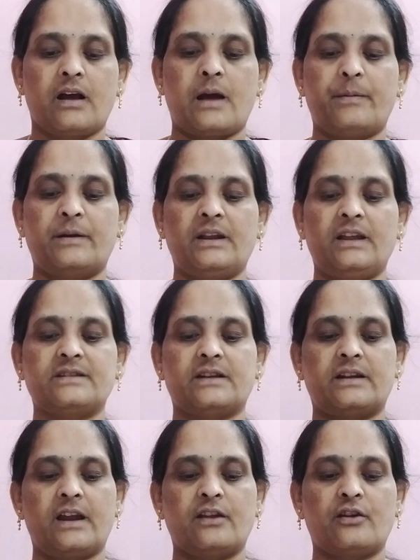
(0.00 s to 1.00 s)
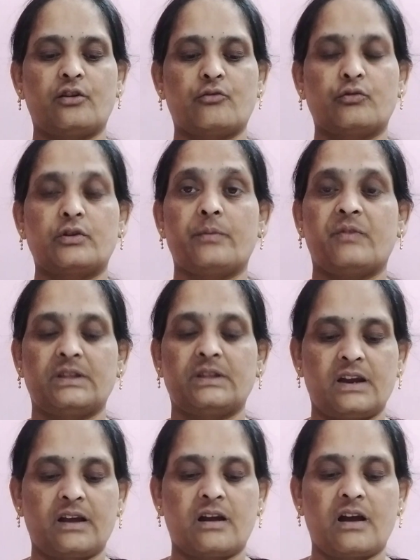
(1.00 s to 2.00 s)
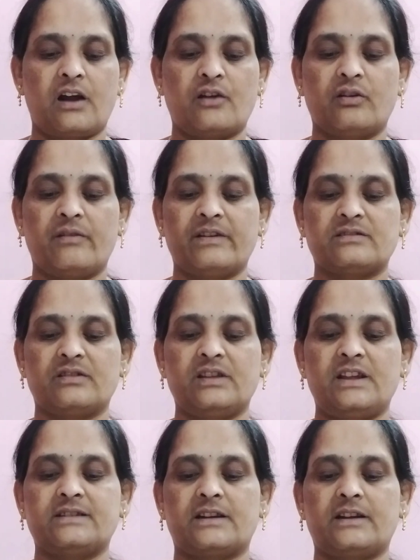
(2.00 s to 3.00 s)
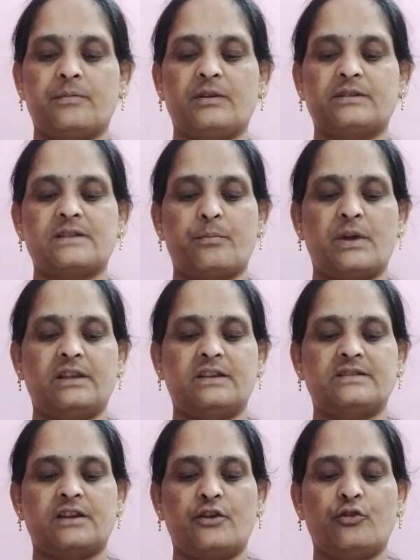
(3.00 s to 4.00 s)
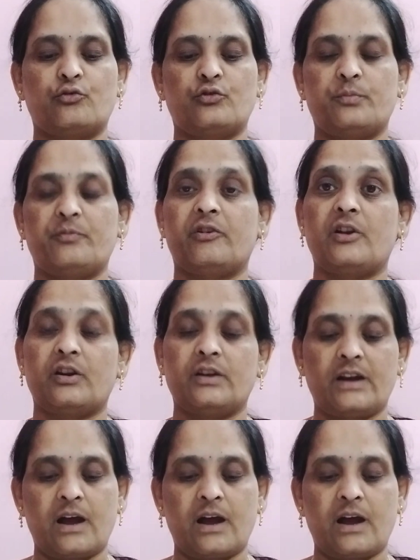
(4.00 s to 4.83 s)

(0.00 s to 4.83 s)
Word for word: కాబట్టి ఈ చట్టానికి కూటమి వ్యతిరేకంగా అడుగులు వేస్తుంది ఈ చట్టంకి సంబంధించిన యూట్యూబ్ వీడియోని